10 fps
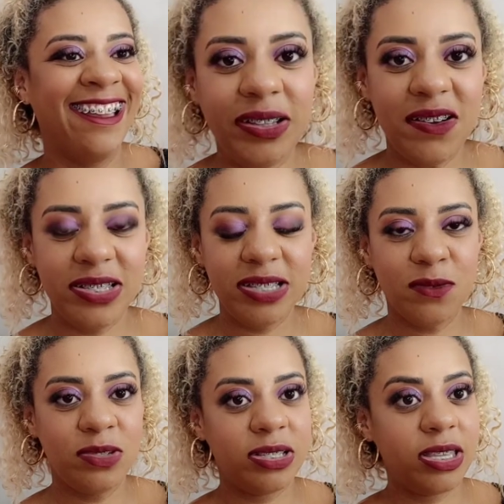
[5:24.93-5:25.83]
Essas
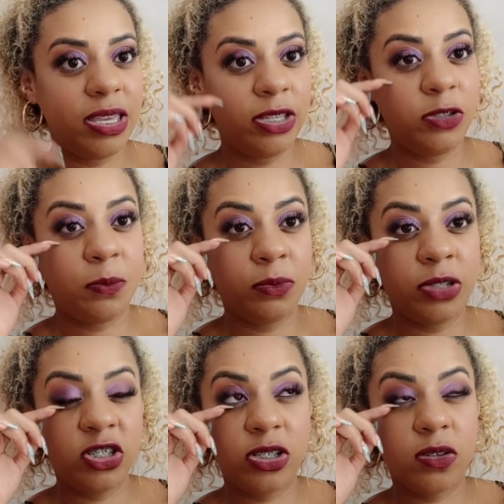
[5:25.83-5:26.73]
coisas que, tipo,
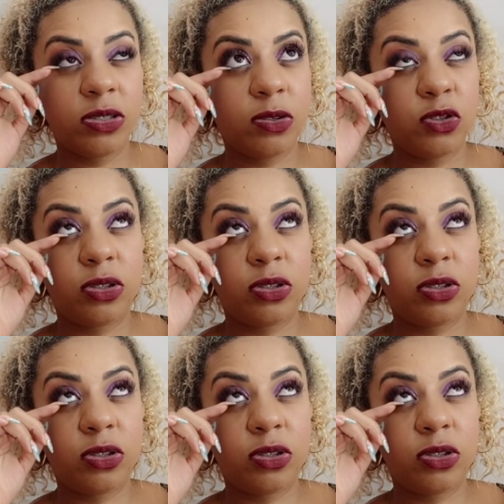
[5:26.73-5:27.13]
deixa nossa,